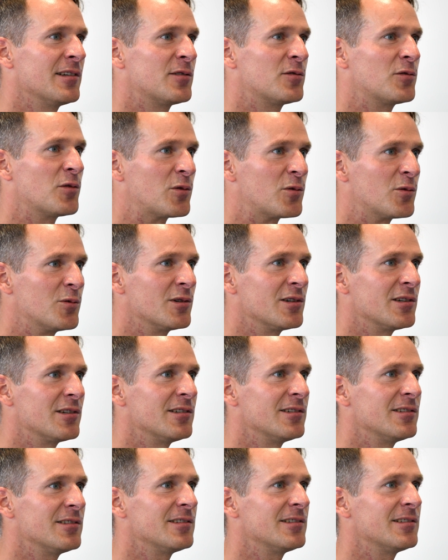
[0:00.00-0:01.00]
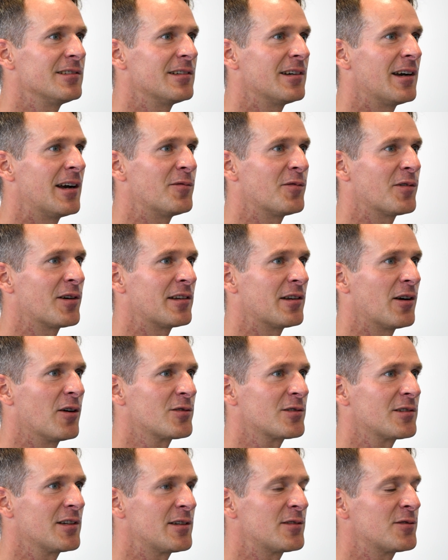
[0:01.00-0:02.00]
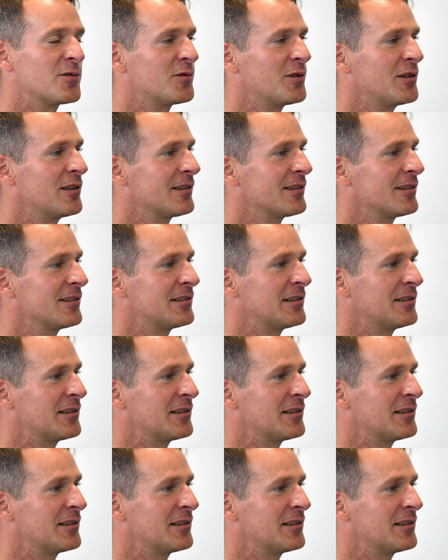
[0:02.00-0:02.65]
zur Ruhe, einfach einen Ausgleich zu finden.